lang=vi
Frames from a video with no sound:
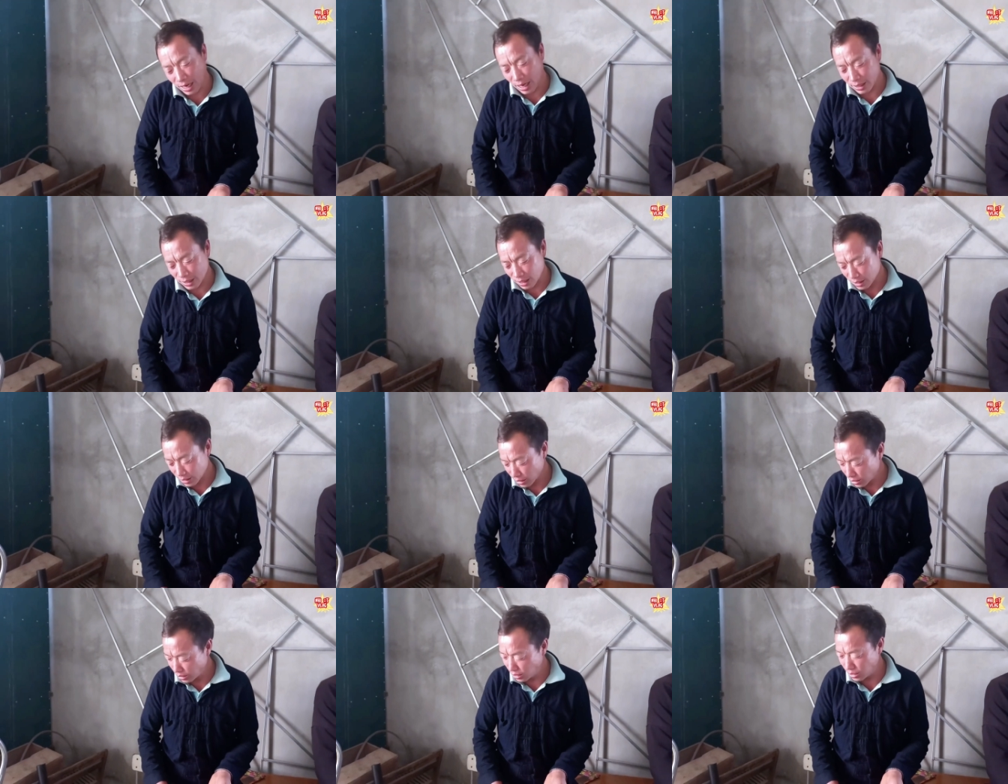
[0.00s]
xỉu
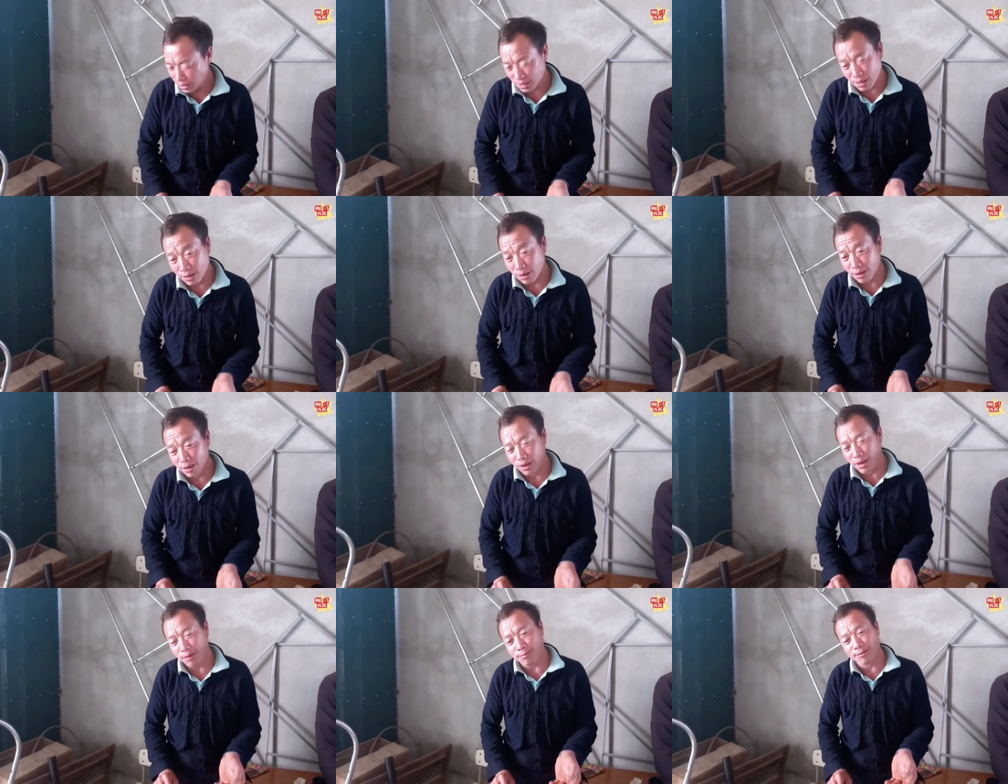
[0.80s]
thủy lên trên không gian
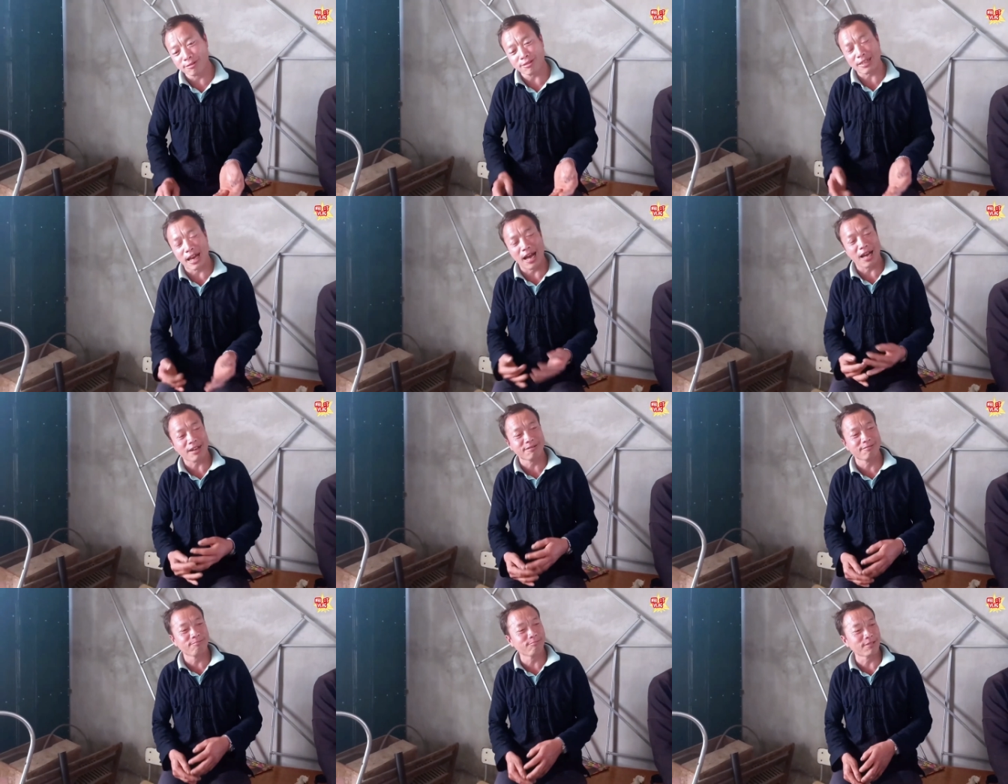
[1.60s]
mạng cũng
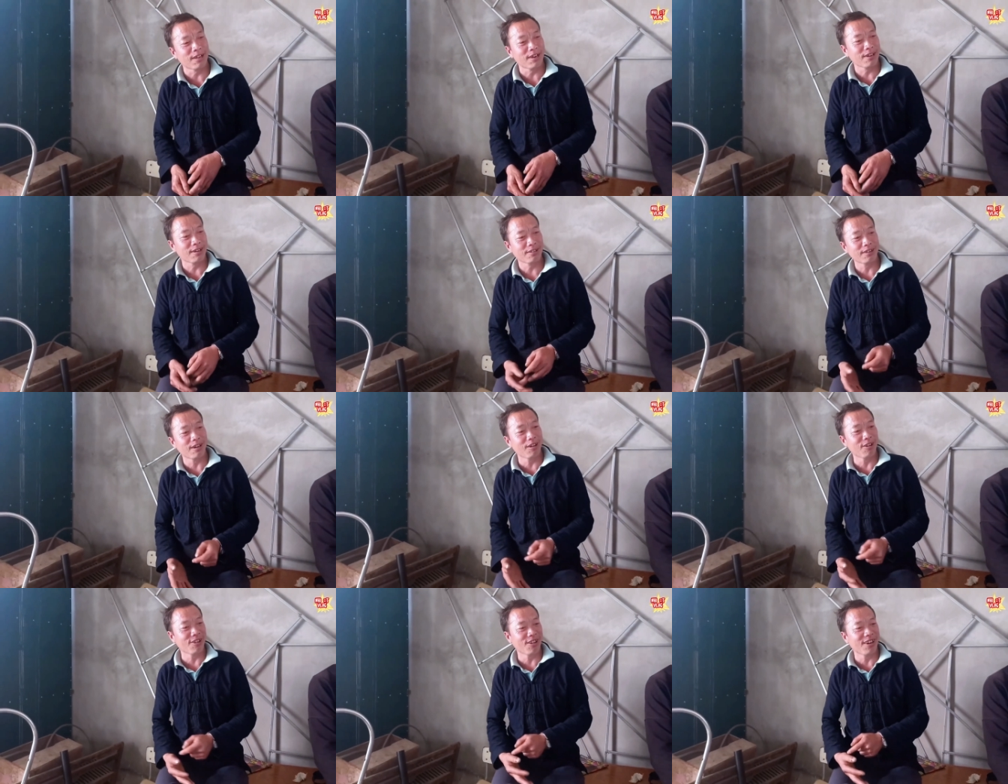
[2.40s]
có bỏ ra bốn
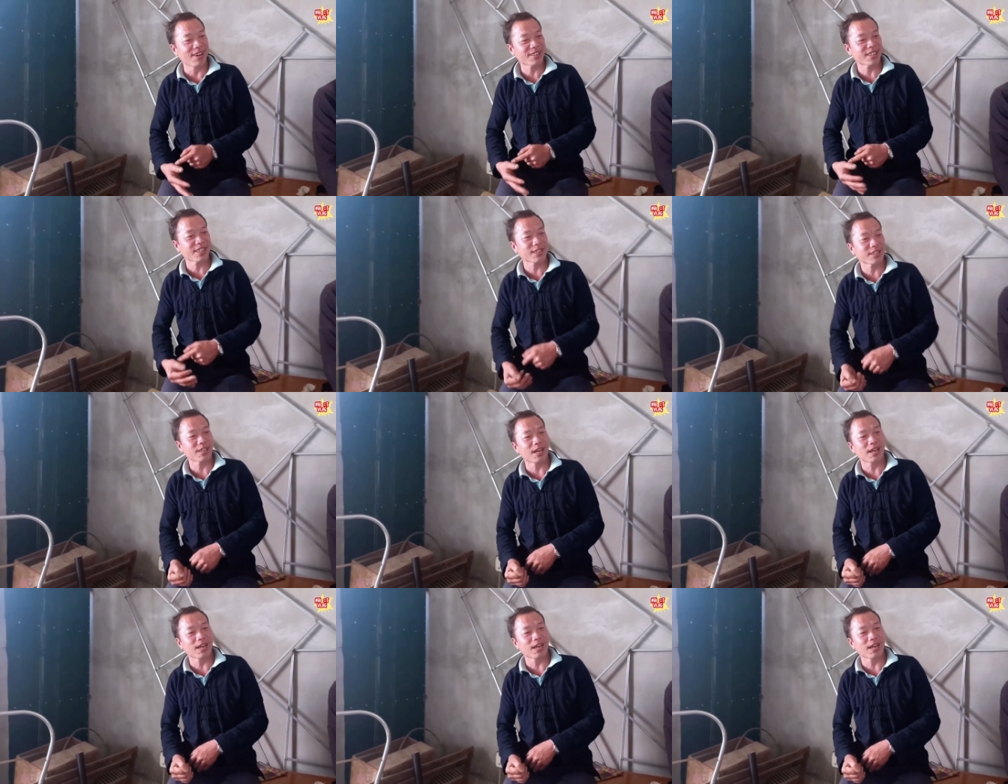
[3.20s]
cái sổ đỏ